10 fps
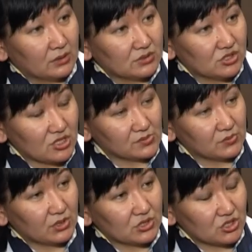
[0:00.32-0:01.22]
Сейчас
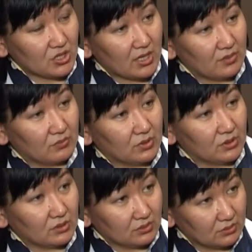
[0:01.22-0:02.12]
мы начинаем
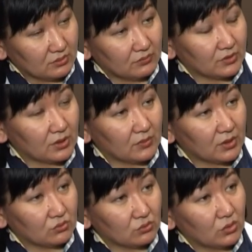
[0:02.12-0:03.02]
э, в этом
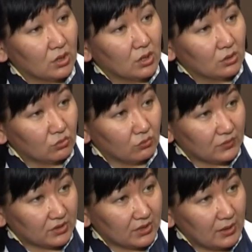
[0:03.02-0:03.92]
году
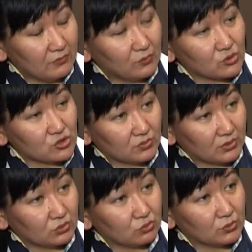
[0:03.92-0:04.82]
новый этап. В
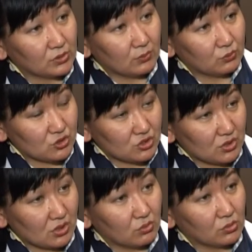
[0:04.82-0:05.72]
прошлом году было
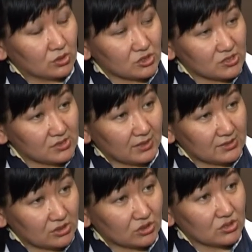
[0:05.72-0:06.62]
обучено около
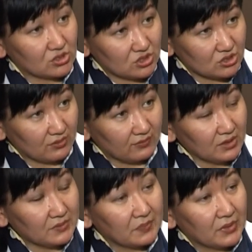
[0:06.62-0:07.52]
16 тысяч
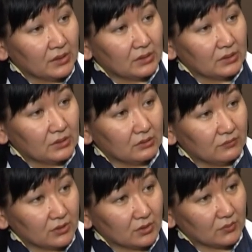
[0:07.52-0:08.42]
человек. И
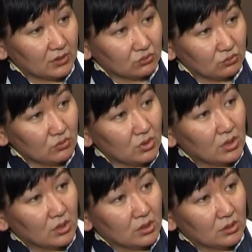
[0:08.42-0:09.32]
в этом году
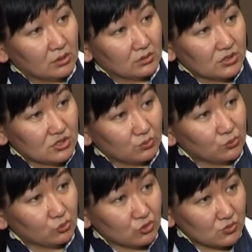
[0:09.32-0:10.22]
э, значит,
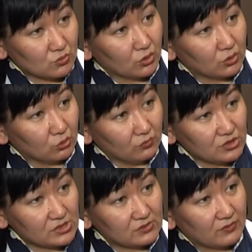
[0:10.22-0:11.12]
будет очень много
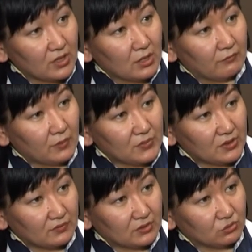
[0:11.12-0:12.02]
новшеств.
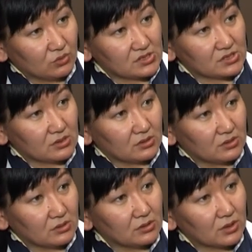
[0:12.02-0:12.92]
Во-первых, у нас
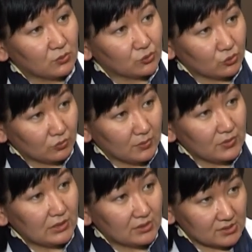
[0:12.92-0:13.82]
э, работают
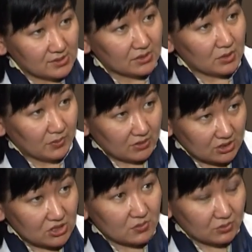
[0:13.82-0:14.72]
мобильные центры
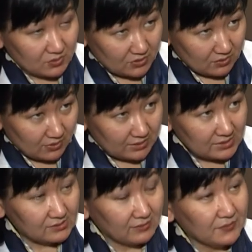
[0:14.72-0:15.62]
поддержки
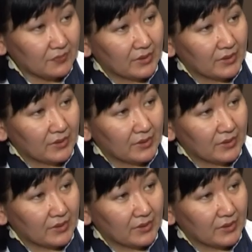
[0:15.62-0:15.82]
предпринимательства,